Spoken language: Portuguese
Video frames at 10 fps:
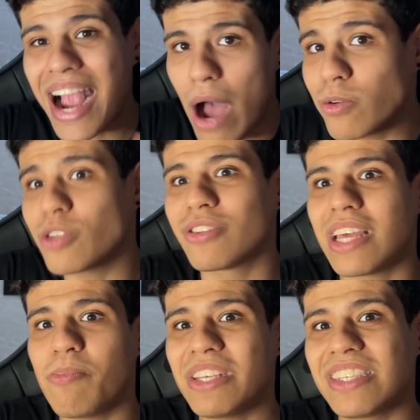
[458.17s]
causa dos
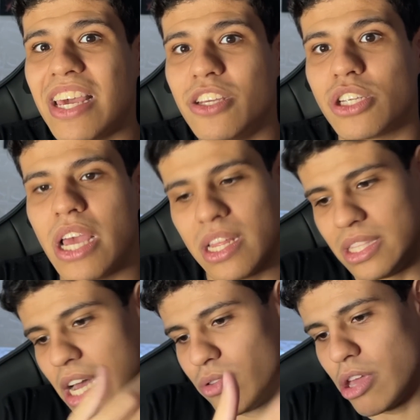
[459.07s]
NPCs,
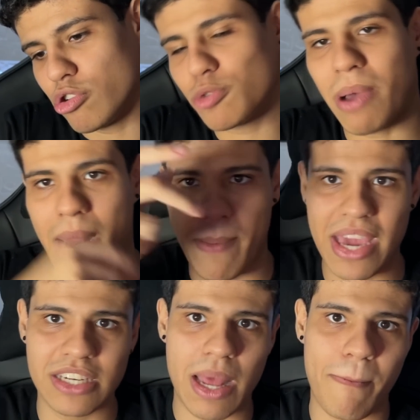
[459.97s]
dando aí os
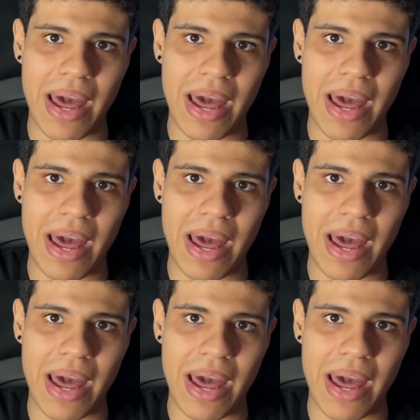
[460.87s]
parabéns, né?